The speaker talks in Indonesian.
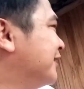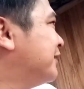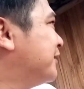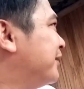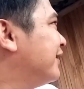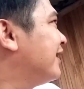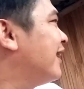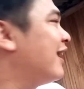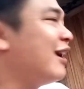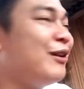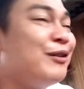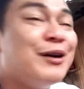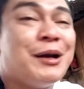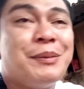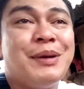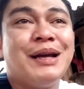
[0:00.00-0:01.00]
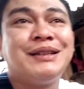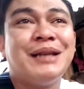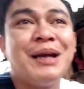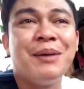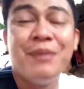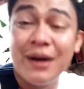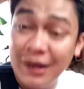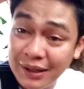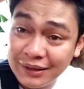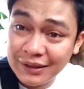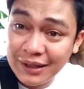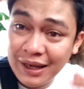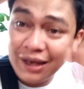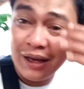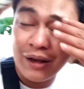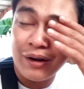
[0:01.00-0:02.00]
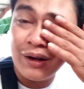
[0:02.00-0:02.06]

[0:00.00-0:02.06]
sebenarnya luar biasa banget ya